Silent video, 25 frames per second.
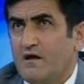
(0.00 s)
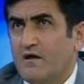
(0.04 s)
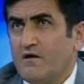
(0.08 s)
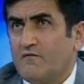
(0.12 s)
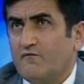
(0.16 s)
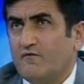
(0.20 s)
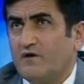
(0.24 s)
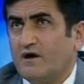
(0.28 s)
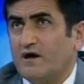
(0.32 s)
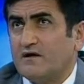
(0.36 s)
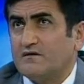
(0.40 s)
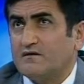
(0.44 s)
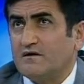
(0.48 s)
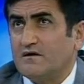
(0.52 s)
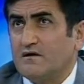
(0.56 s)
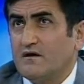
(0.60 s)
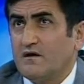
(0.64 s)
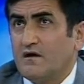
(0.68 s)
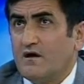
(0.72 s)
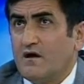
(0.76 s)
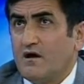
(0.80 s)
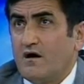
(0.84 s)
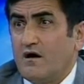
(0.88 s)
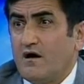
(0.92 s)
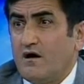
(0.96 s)
Fakat
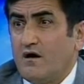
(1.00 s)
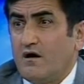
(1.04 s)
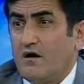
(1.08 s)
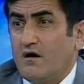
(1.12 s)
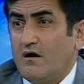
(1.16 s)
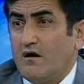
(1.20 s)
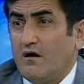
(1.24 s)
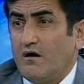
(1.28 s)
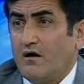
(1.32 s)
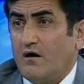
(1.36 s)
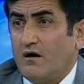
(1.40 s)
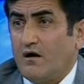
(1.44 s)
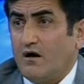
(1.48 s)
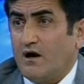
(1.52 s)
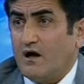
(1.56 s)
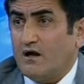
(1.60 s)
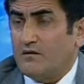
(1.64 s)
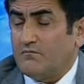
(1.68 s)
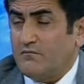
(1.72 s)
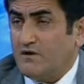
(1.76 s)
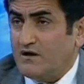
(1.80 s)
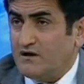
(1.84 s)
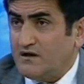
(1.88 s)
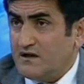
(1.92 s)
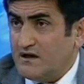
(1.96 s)

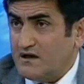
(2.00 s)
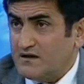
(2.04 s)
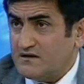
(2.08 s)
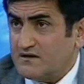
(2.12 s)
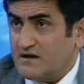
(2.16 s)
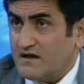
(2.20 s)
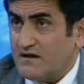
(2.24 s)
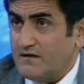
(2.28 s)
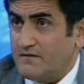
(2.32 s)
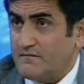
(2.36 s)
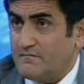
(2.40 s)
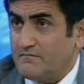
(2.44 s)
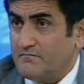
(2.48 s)
Almanlar da